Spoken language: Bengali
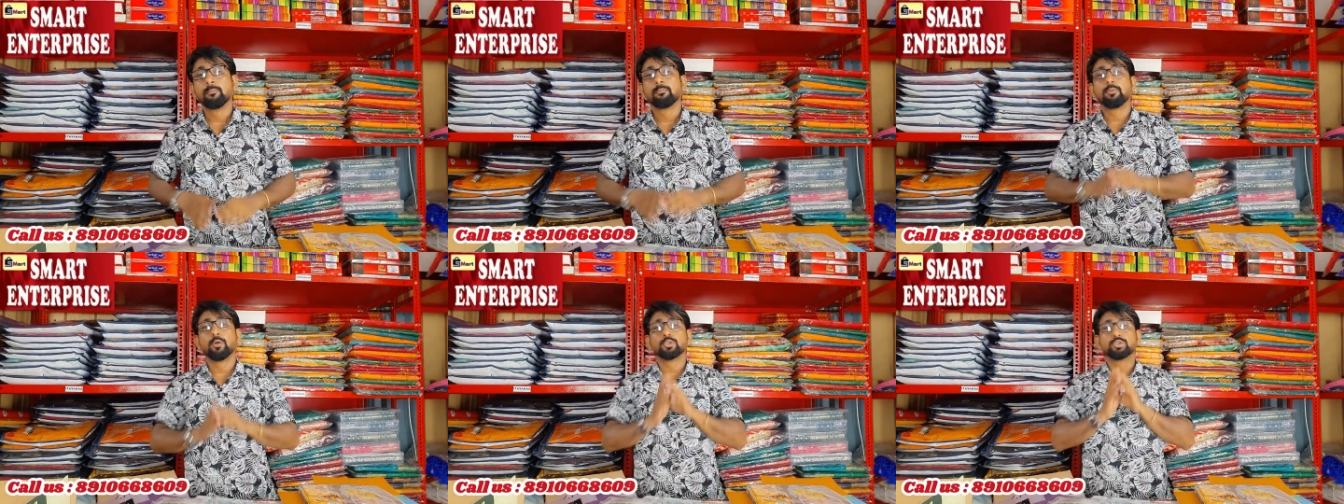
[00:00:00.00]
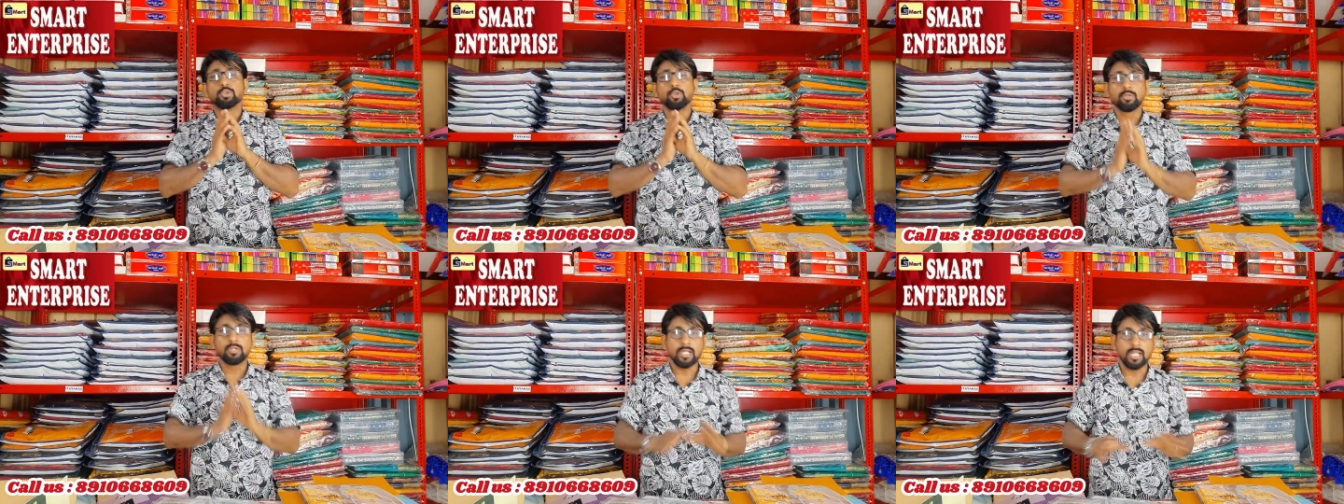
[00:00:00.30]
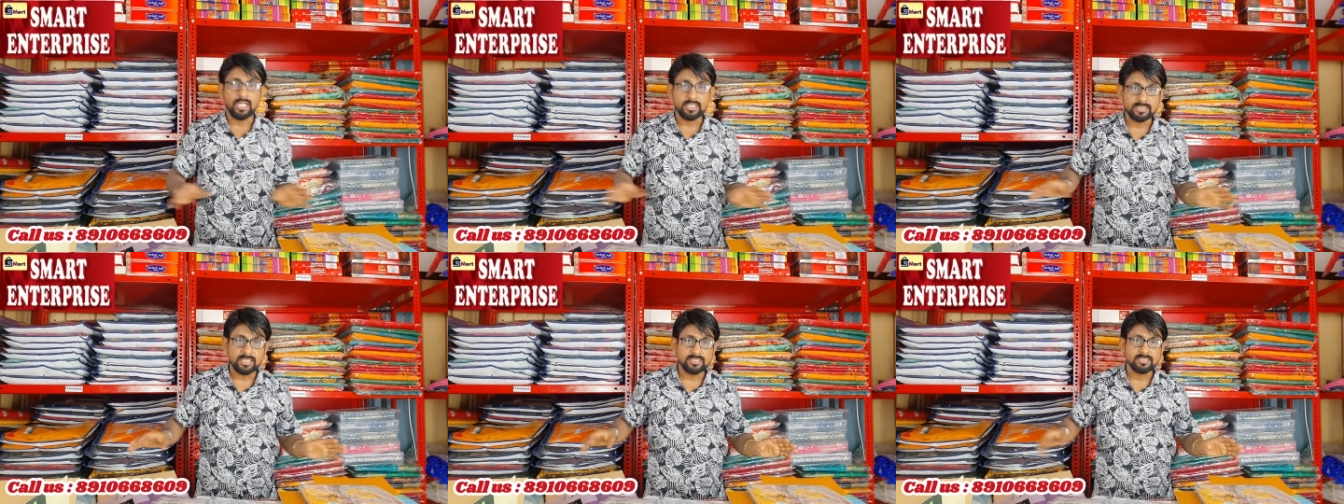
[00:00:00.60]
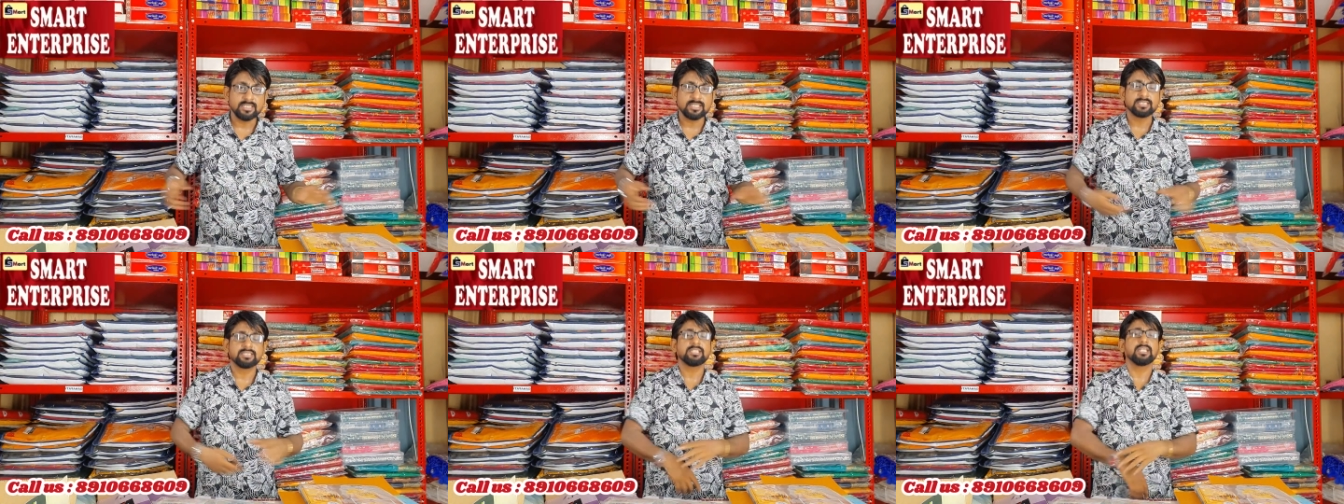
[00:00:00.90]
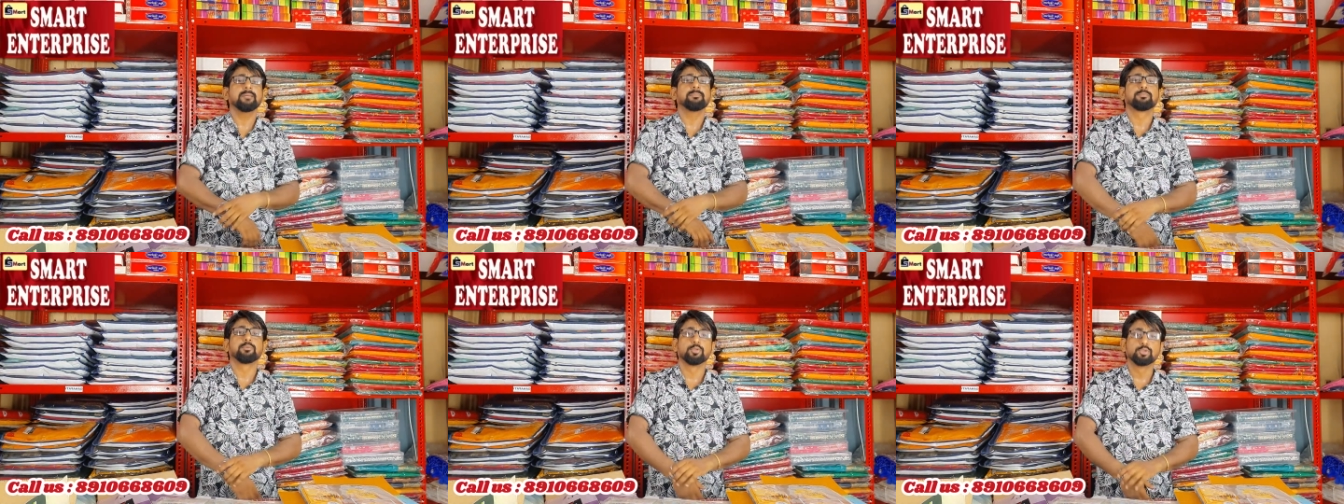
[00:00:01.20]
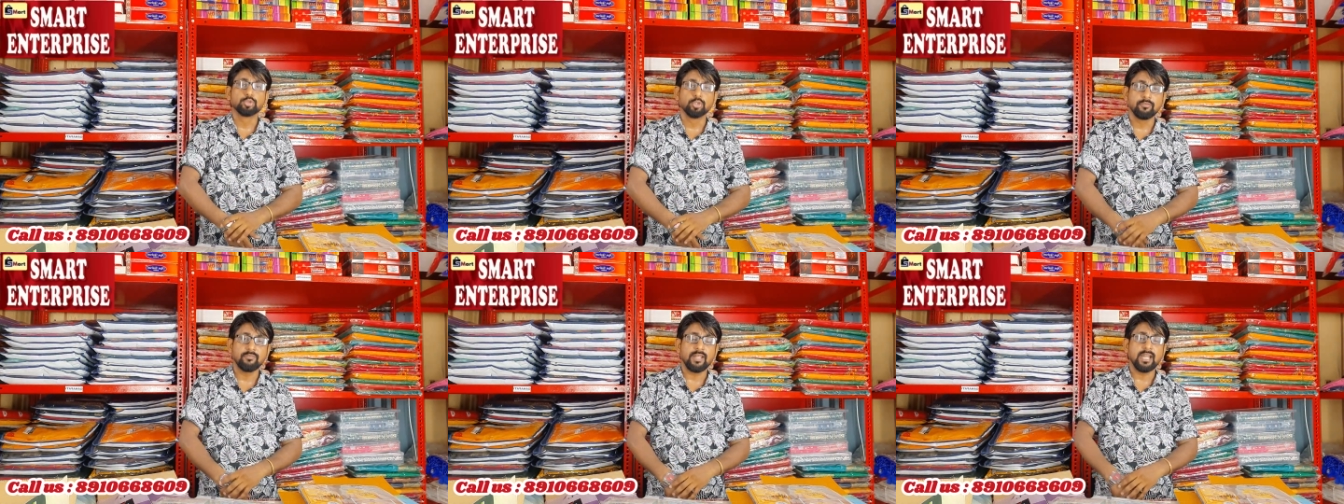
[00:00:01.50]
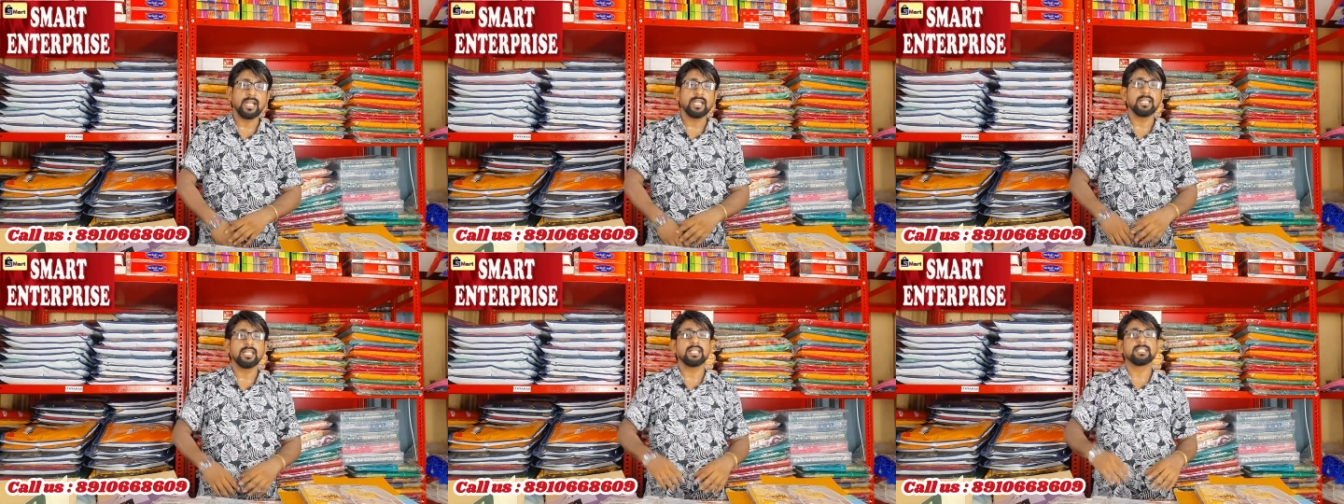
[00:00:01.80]
প্রচুর কালেকশন এসছে প্রচুর
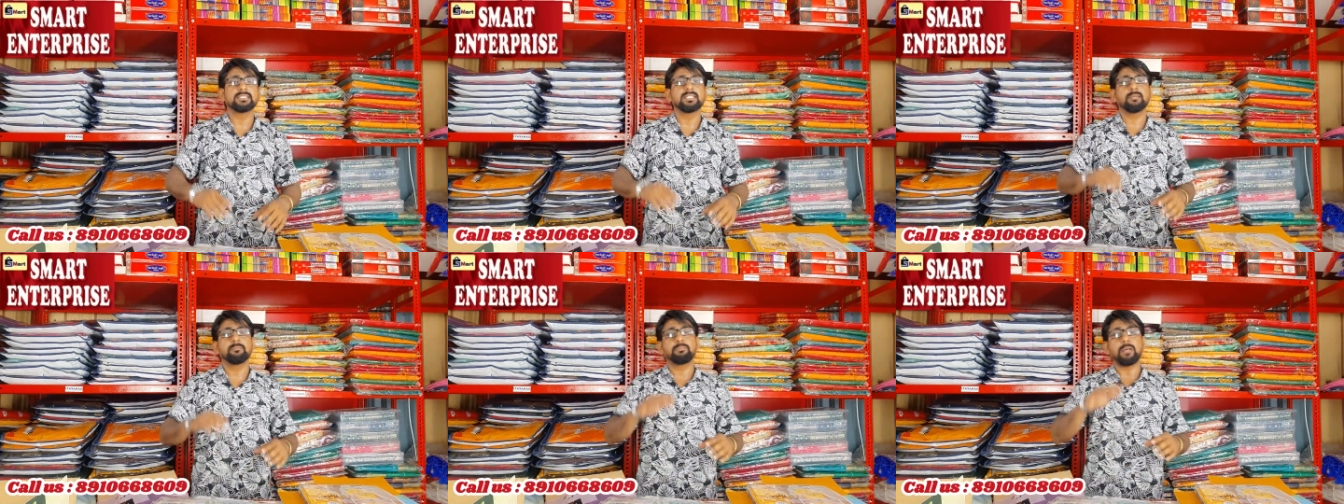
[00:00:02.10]
ভ্যারাইটি আছে